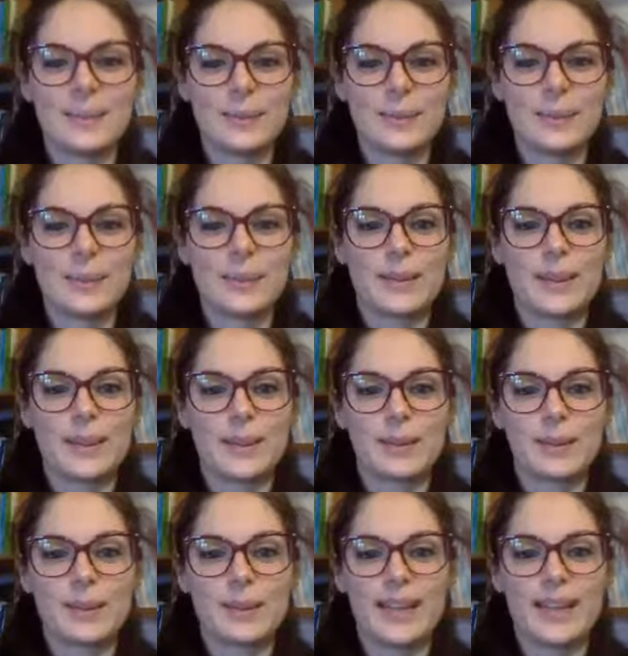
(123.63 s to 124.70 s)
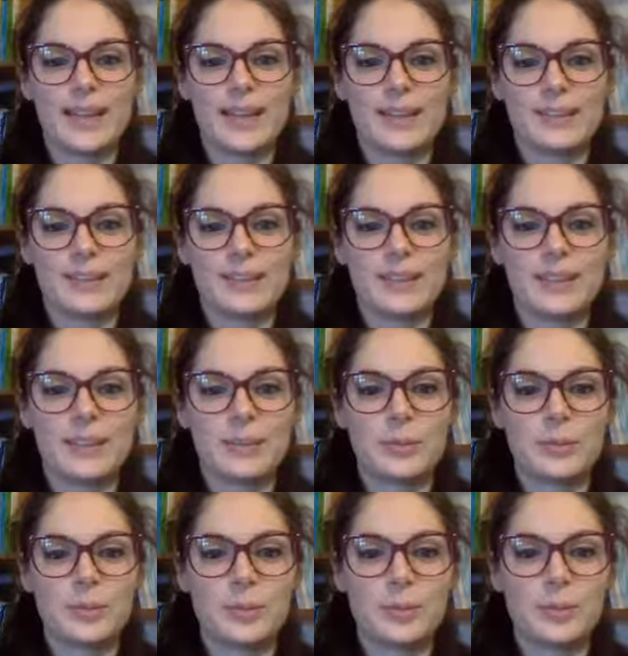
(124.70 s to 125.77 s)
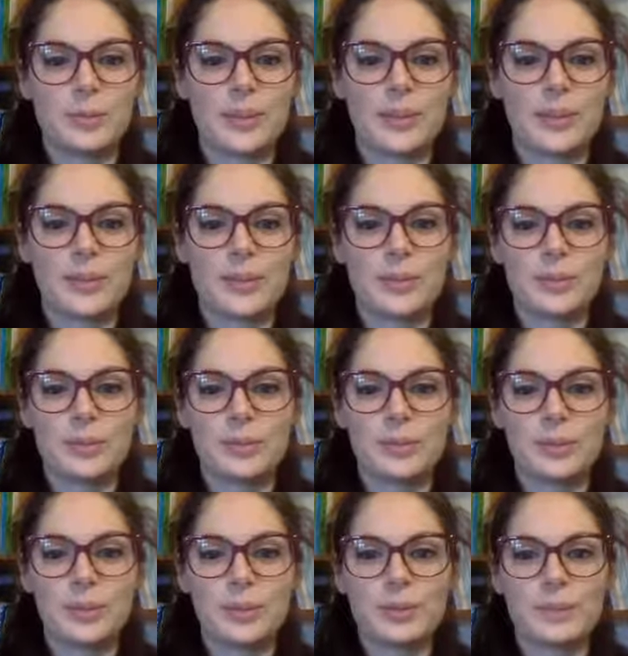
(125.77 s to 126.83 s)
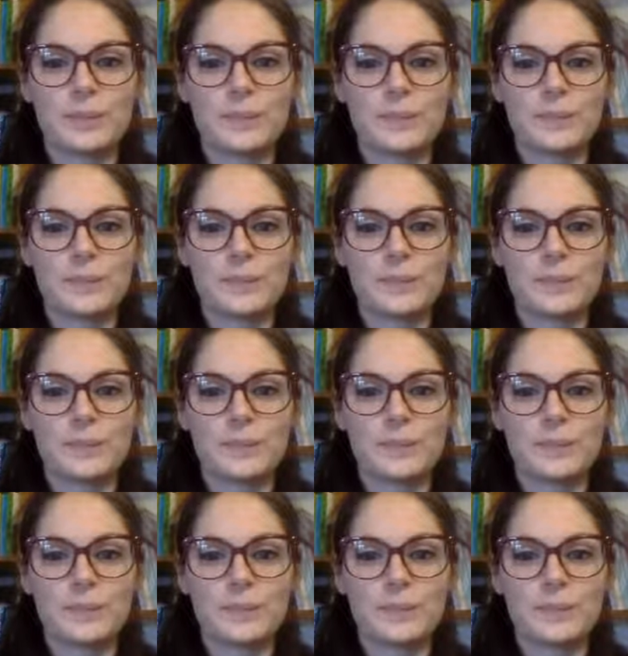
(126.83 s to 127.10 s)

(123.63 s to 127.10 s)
Ok, ok, aspettiamo un qualche minuto.